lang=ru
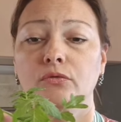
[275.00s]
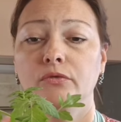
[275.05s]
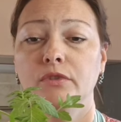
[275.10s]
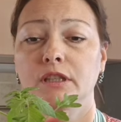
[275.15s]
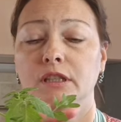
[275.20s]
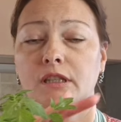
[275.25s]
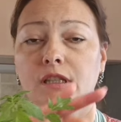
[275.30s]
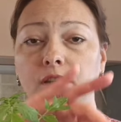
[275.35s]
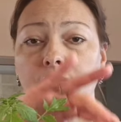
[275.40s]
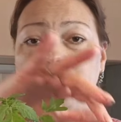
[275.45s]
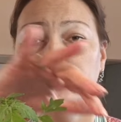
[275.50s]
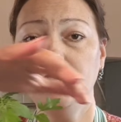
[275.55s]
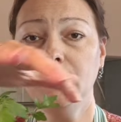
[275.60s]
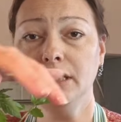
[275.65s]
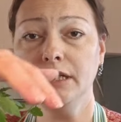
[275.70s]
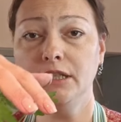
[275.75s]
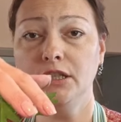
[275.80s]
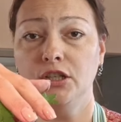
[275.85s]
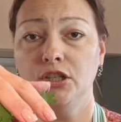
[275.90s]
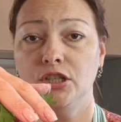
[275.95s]
вот этой
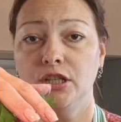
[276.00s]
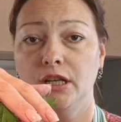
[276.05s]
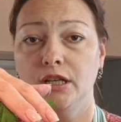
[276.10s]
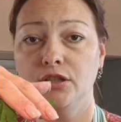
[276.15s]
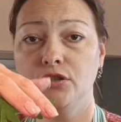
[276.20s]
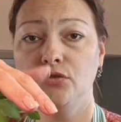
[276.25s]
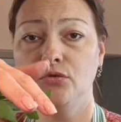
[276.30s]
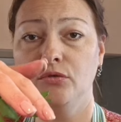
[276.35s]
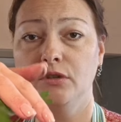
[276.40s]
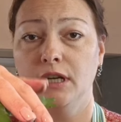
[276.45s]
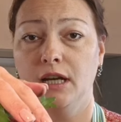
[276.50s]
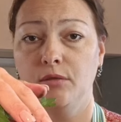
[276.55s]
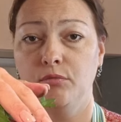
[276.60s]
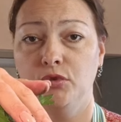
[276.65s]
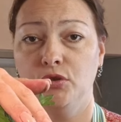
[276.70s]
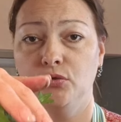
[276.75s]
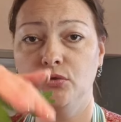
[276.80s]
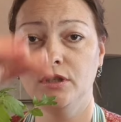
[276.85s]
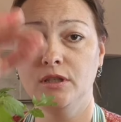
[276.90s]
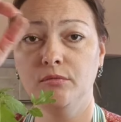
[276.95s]
верхней частью,
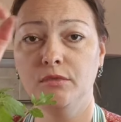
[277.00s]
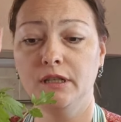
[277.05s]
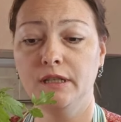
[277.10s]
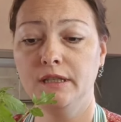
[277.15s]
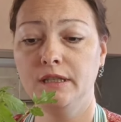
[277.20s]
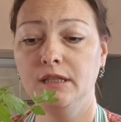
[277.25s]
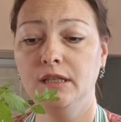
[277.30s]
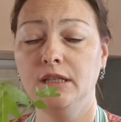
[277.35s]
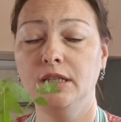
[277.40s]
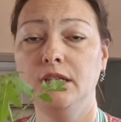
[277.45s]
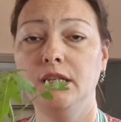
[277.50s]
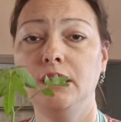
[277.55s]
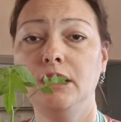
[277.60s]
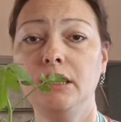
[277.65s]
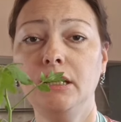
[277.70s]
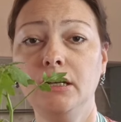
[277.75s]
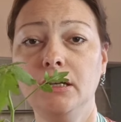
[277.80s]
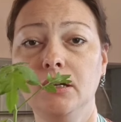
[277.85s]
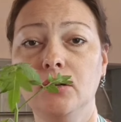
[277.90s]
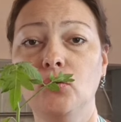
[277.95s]
габитусом растений
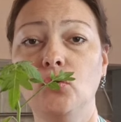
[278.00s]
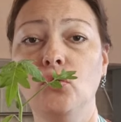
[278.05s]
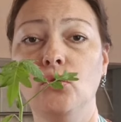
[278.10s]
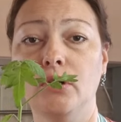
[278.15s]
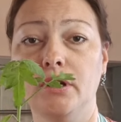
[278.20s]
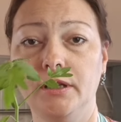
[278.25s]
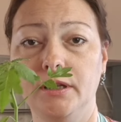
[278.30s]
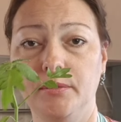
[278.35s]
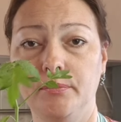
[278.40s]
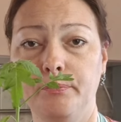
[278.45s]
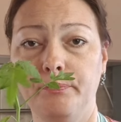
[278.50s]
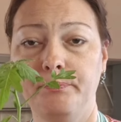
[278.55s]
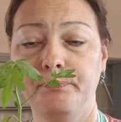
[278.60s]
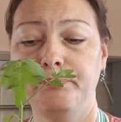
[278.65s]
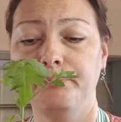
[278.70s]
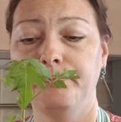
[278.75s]
и корнем.